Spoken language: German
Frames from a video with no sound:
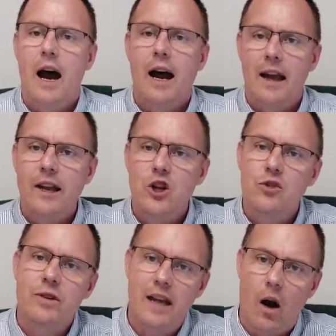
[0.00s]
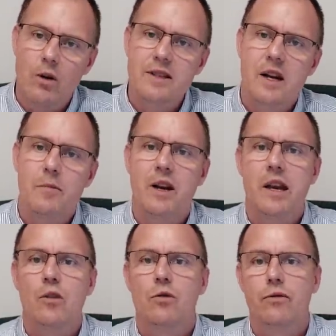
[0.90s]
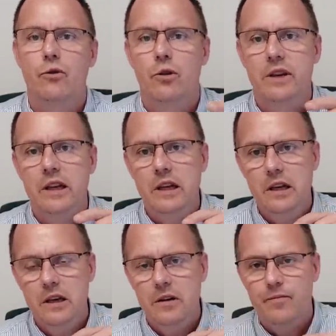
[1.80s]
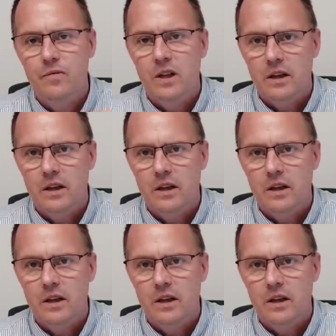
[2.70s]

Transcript: Alleine schon die Ausnahmeregelung für die